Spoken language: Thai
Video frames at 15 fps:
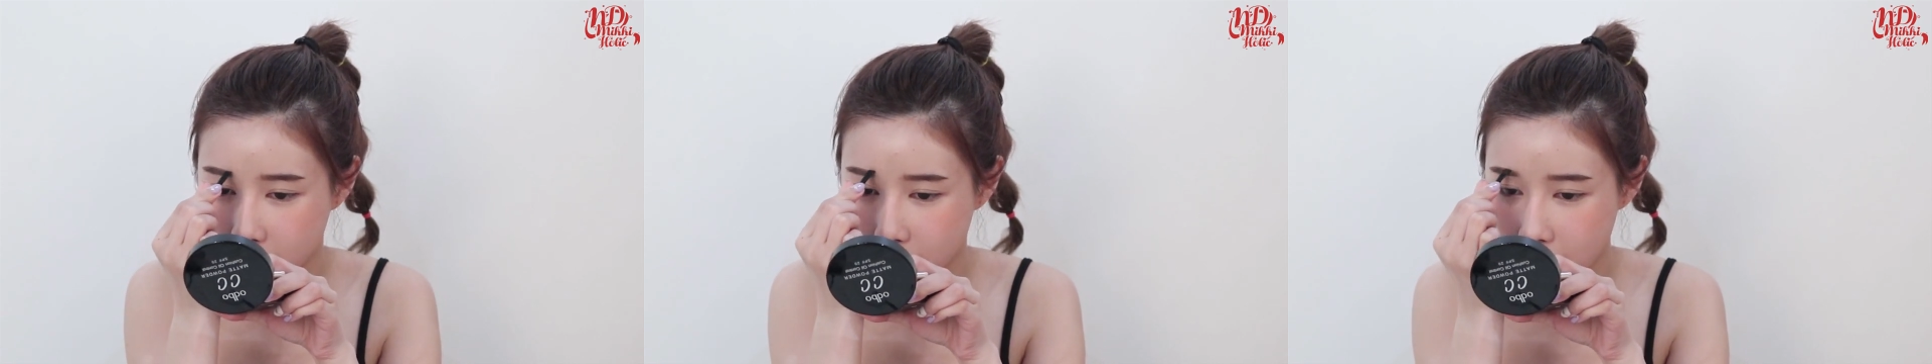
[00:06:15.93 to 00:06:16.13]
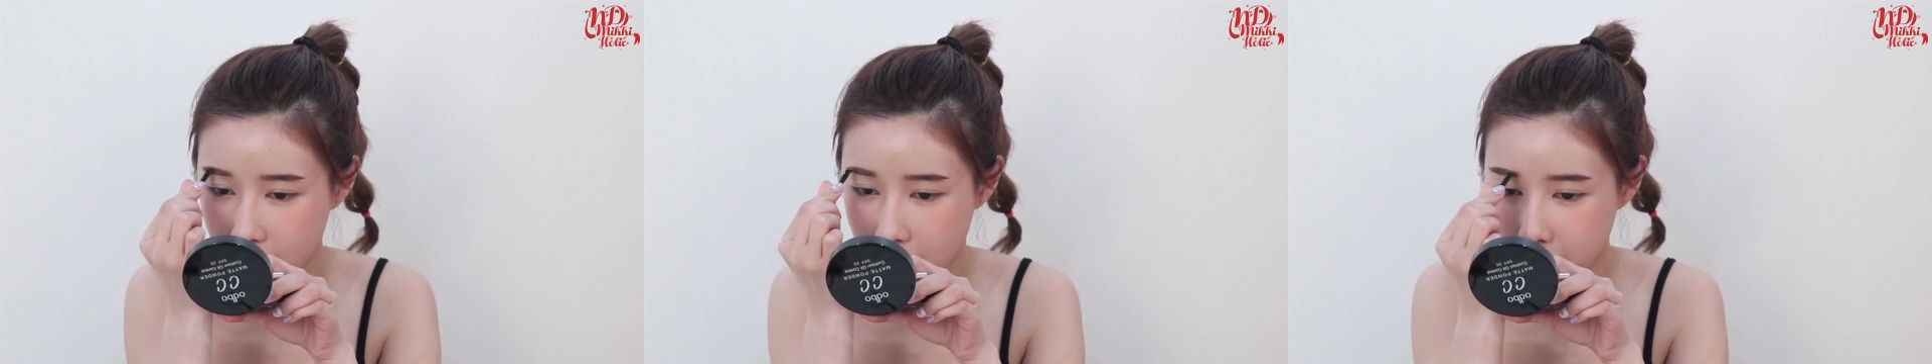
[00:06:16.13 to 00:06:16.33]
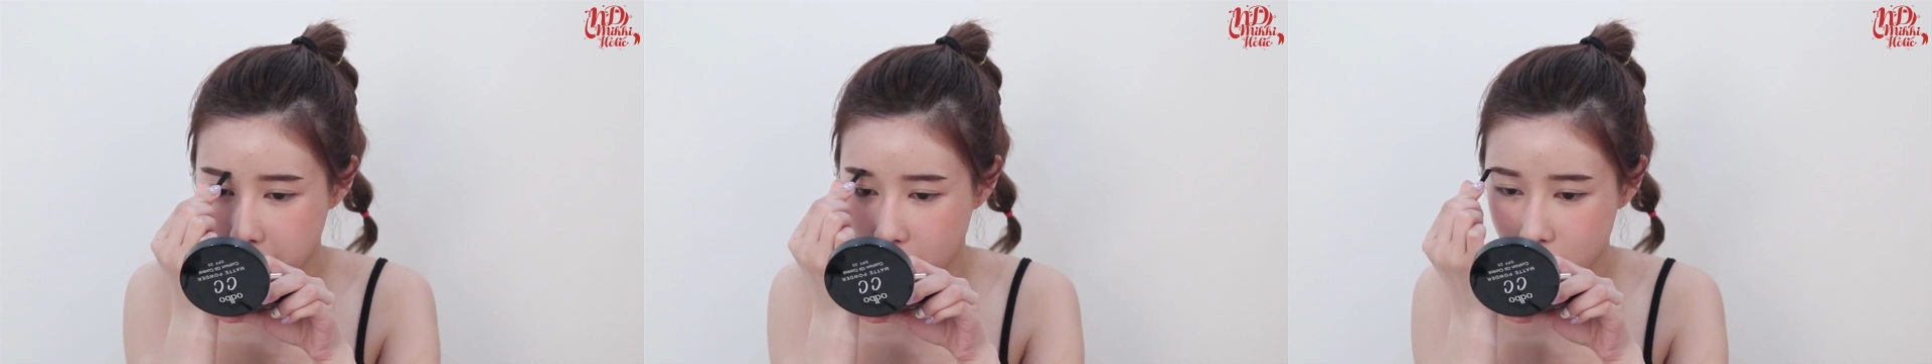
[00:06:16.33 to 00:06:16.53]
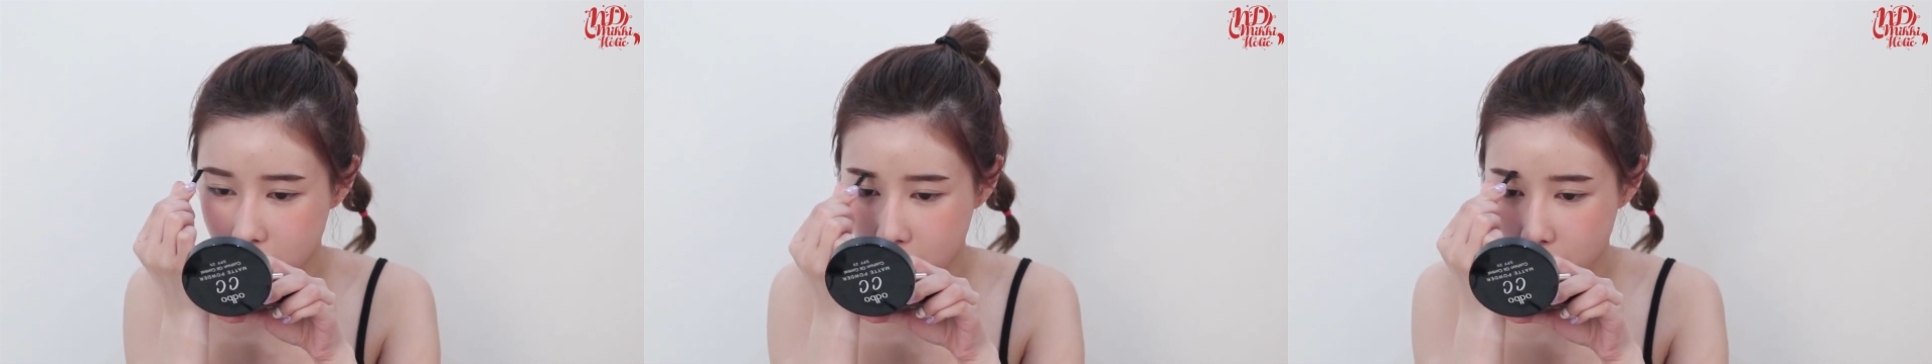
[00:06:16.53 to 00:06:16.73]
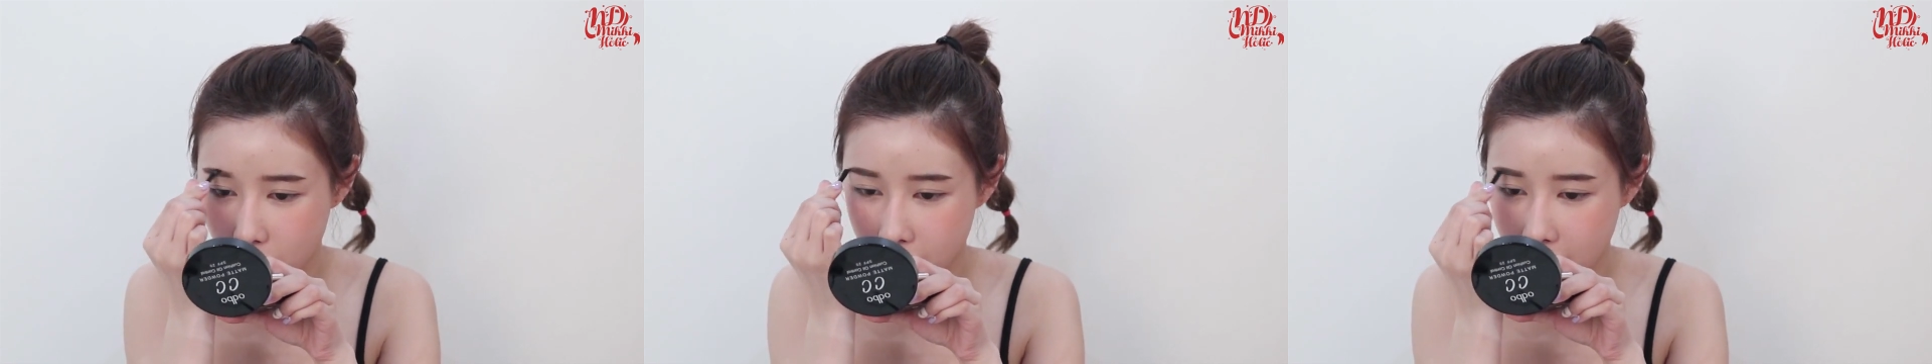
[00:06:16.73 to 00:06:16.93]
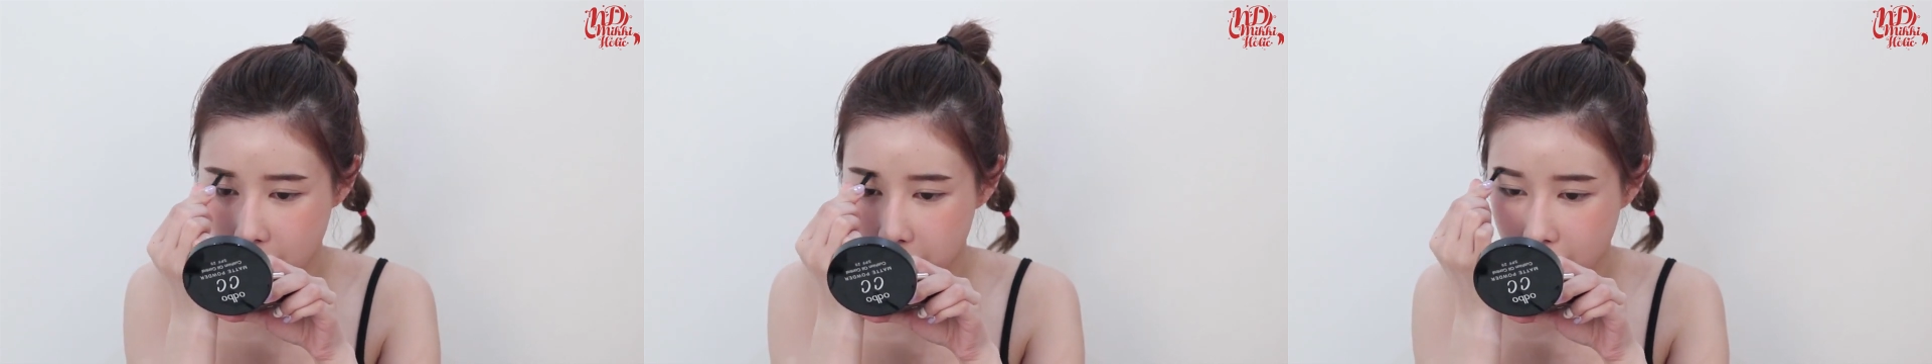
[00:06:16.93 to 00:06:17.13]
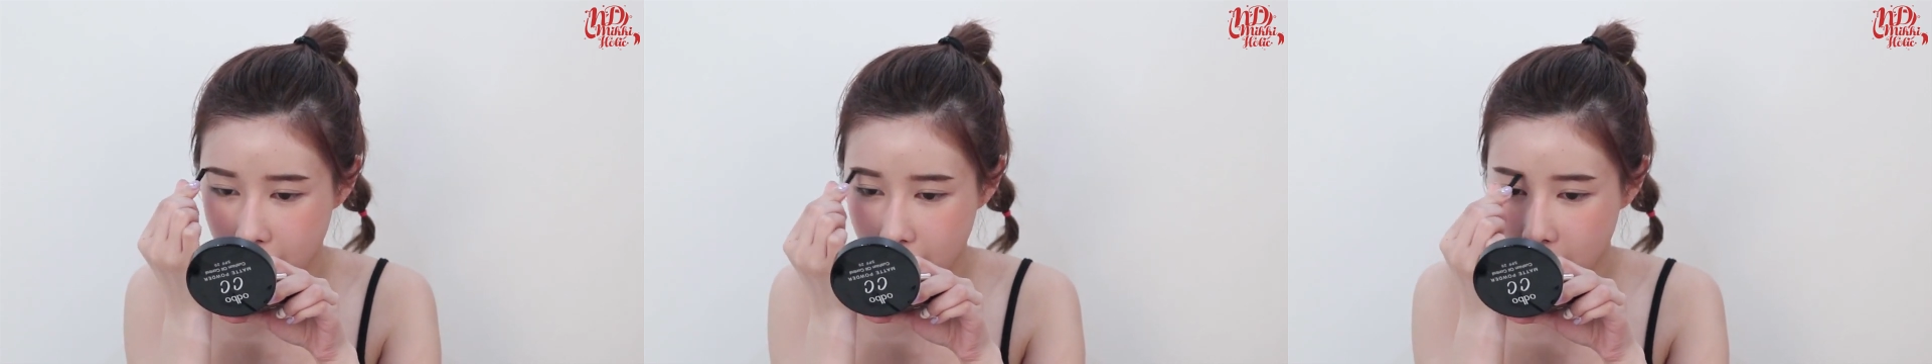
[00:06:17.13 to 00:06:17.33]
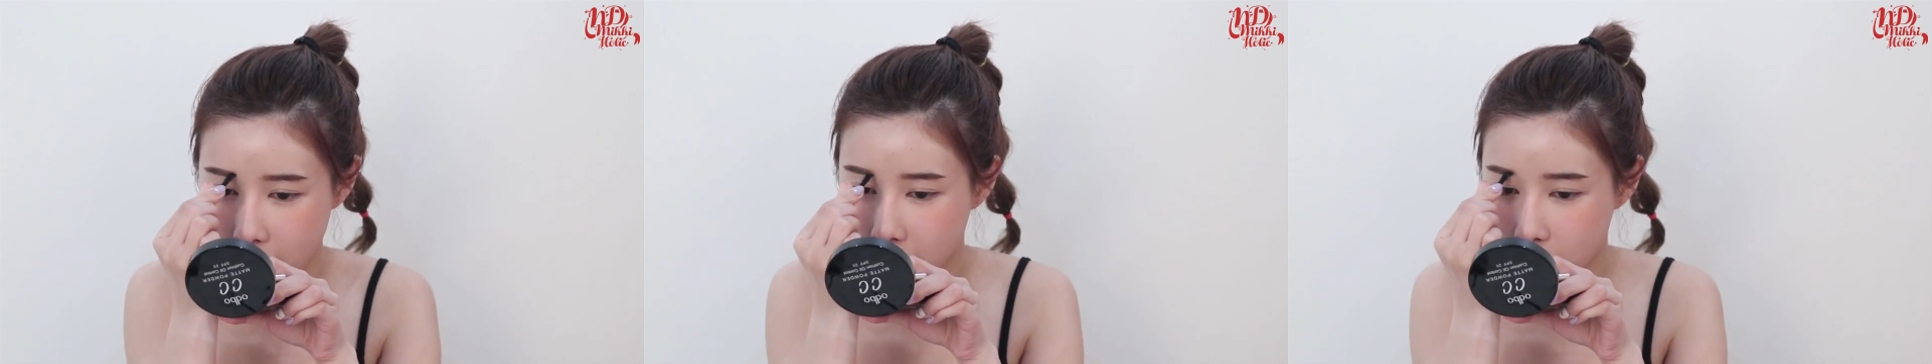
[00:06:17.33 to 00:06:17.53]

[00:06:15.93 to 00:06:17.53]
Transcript: อันนี้มันก็จะช่วยทำให้